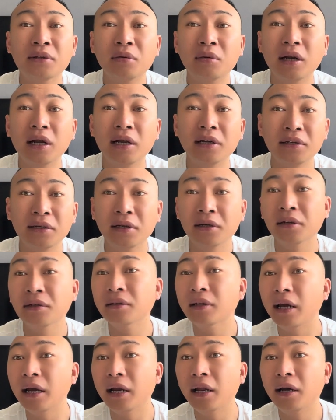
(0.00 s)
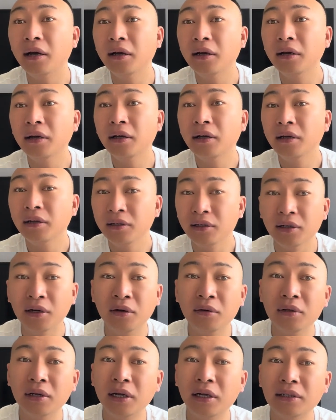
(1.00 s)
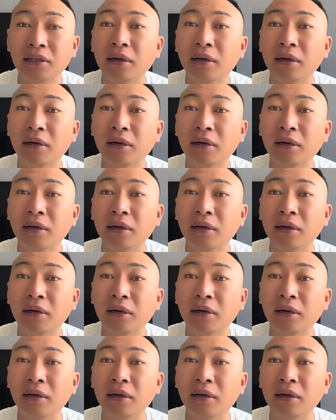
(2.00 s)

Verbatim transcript: 错了，也认栽了，以后呢，